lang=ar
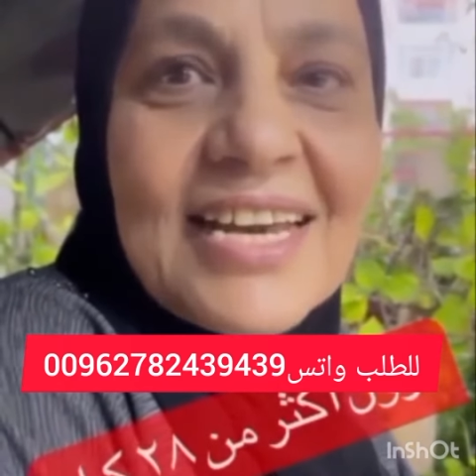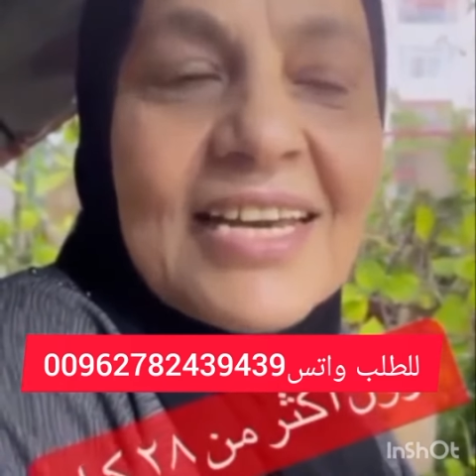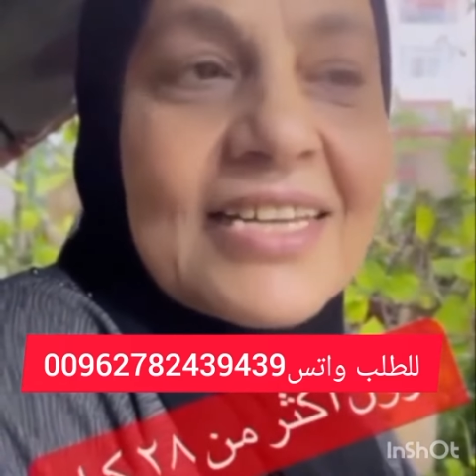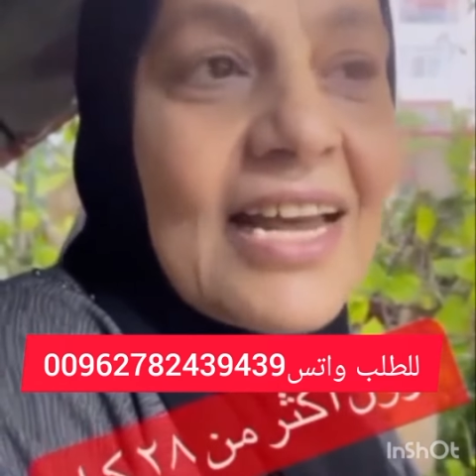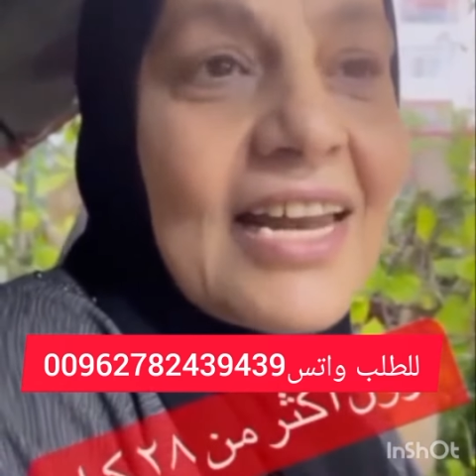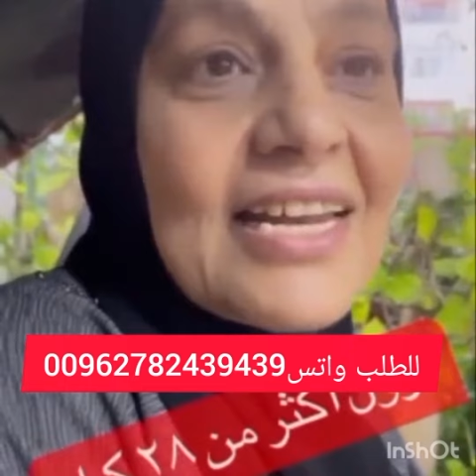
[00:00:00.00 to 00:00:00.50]

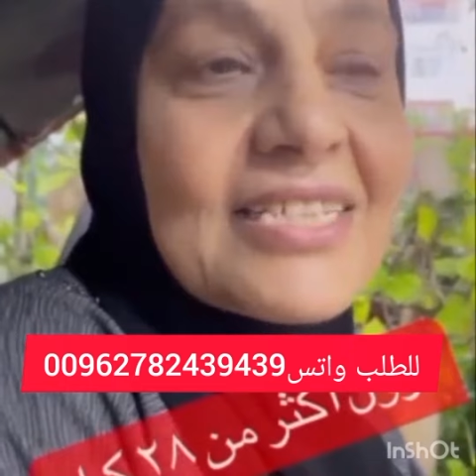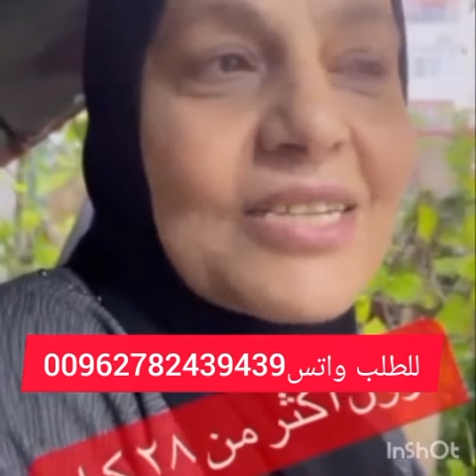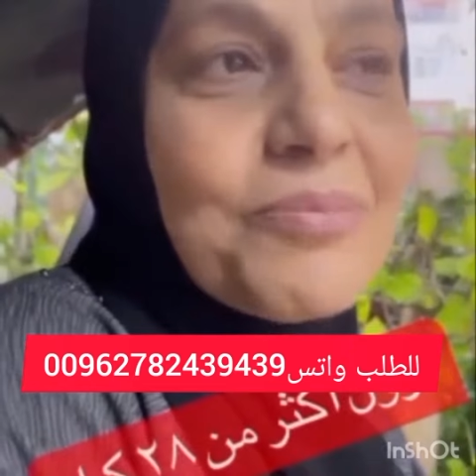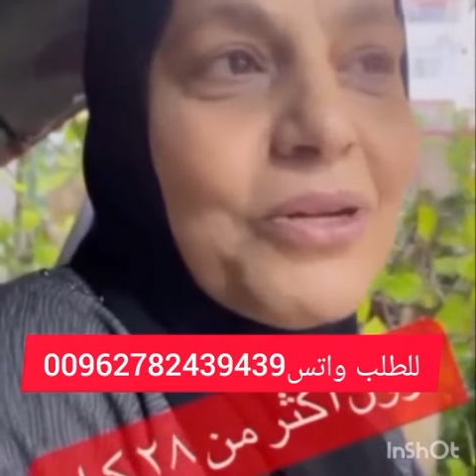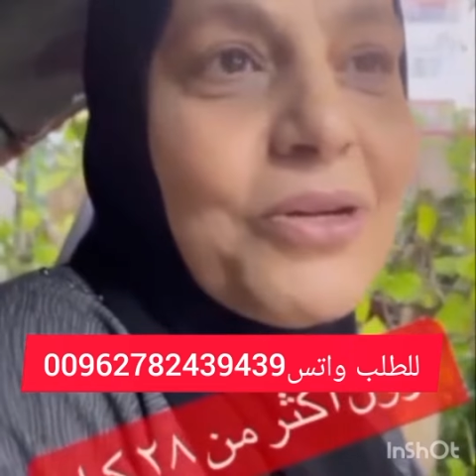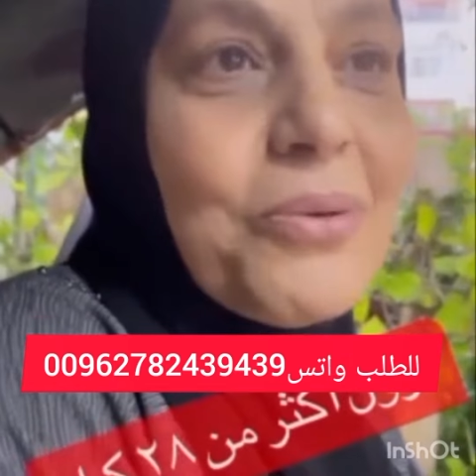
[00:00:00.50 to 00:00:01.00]

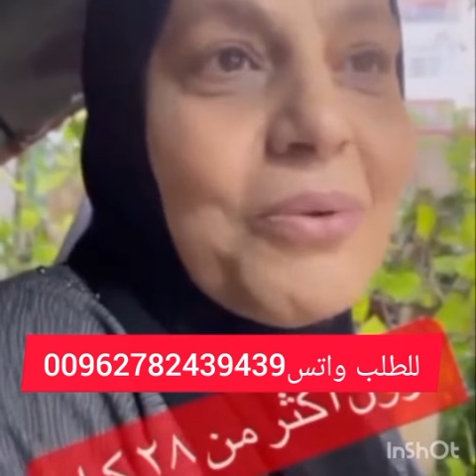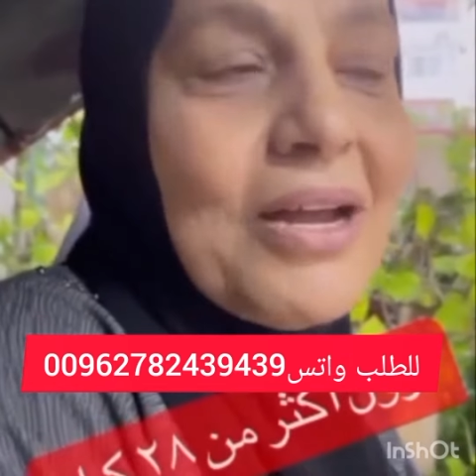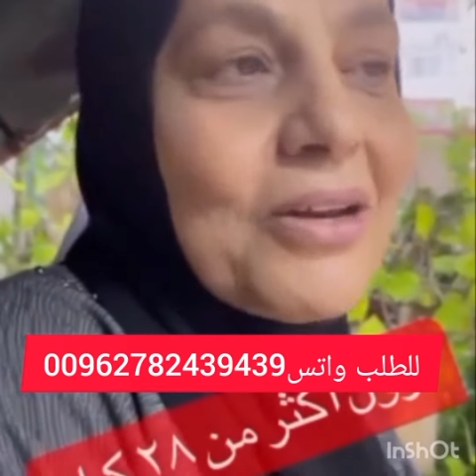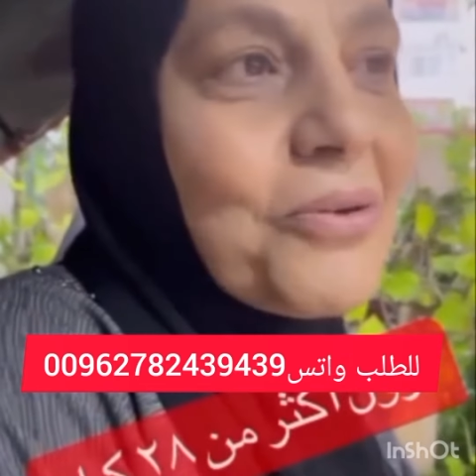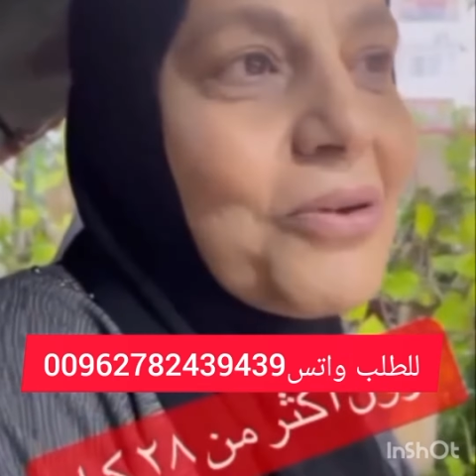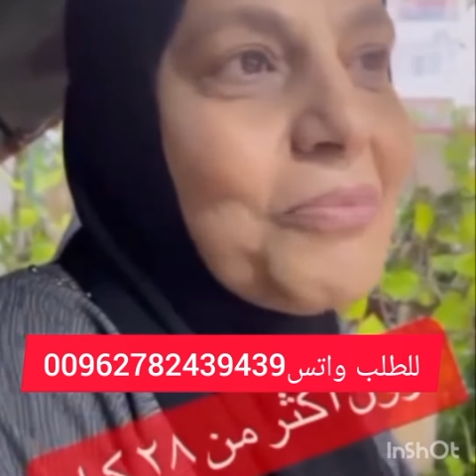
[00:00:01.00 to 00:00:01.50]
تخلصت منه
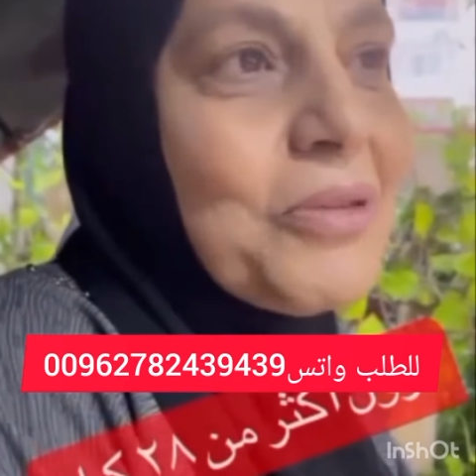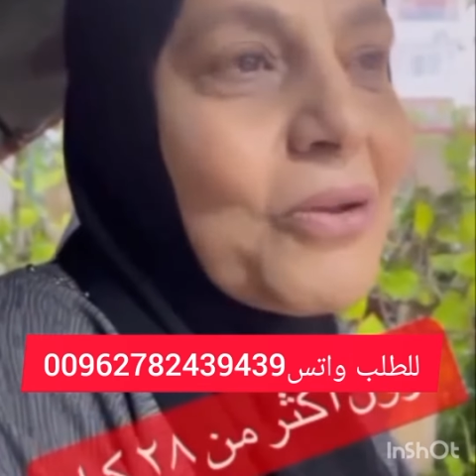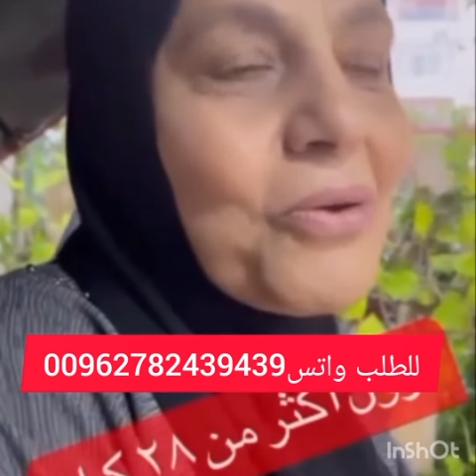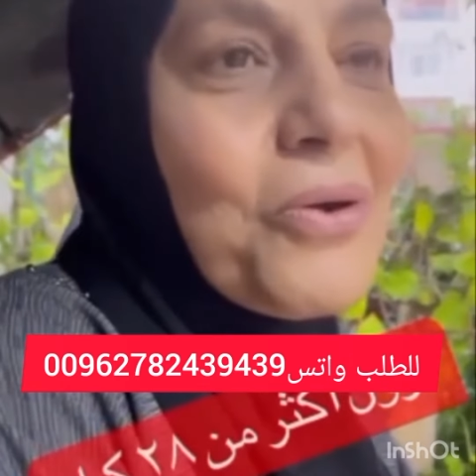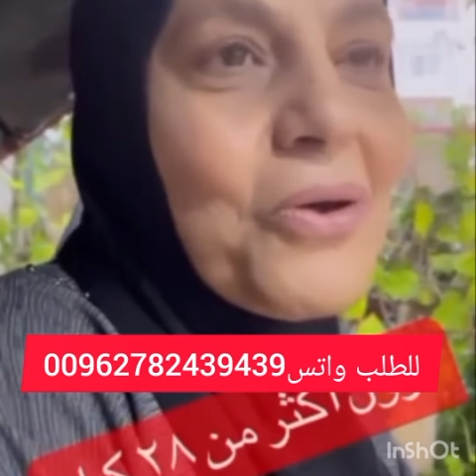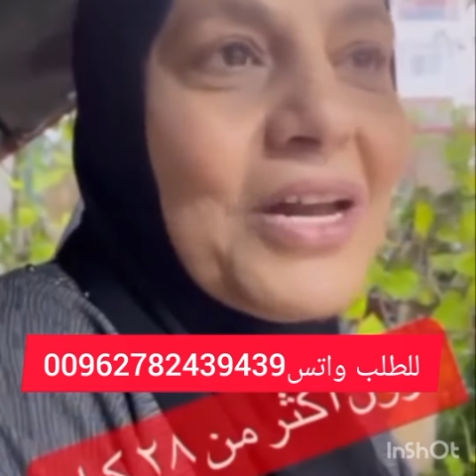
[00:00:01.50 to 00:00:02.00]
مع القل... من
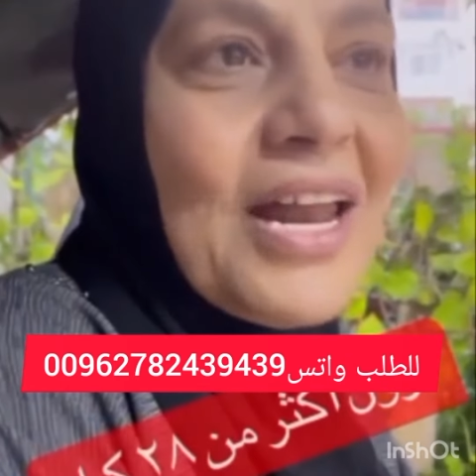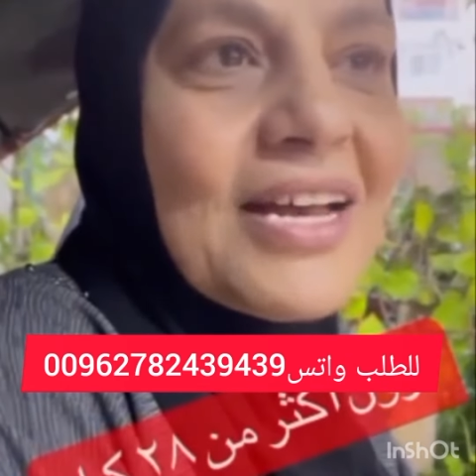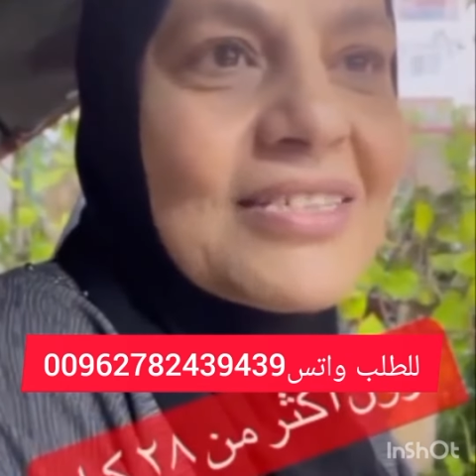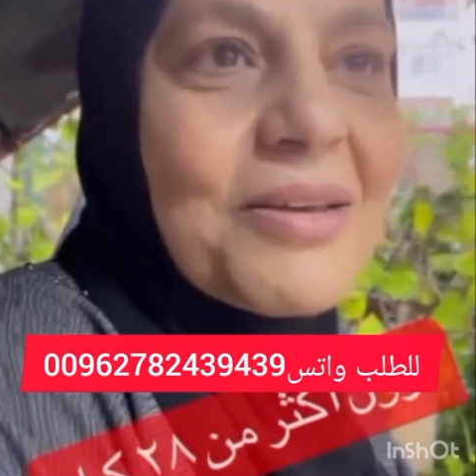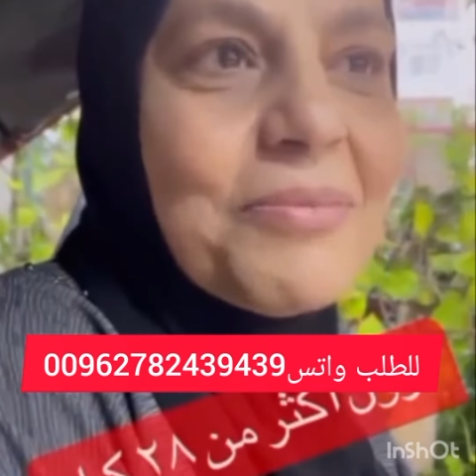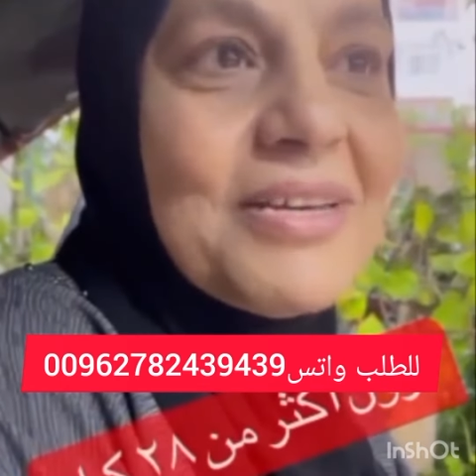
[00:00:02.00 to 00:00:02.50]
القولون
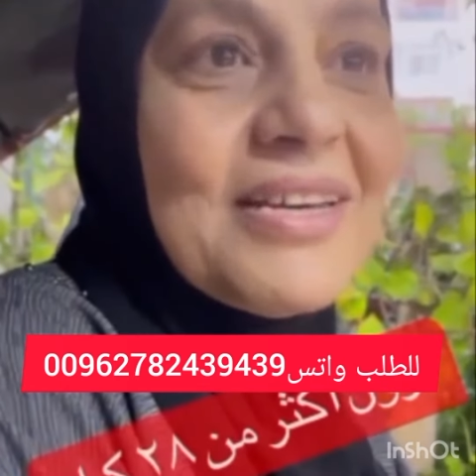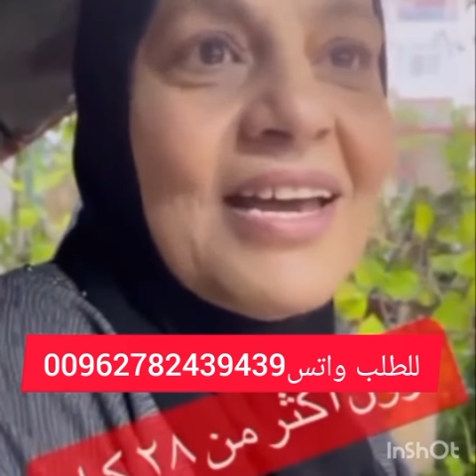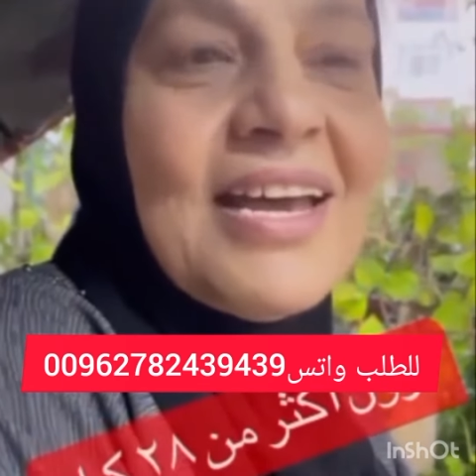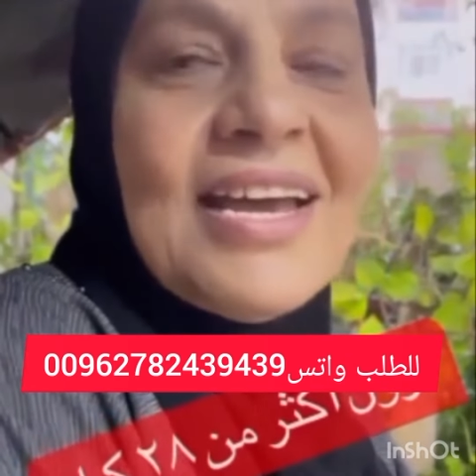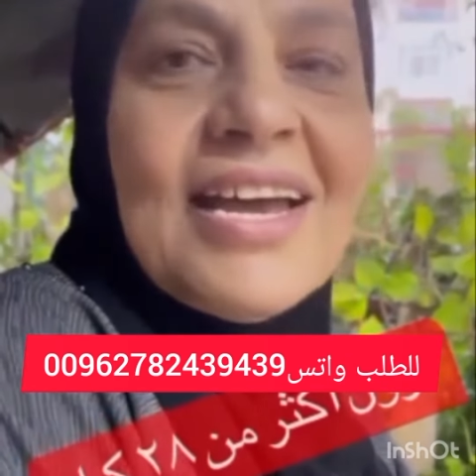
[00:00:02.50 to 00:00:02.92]
العصبي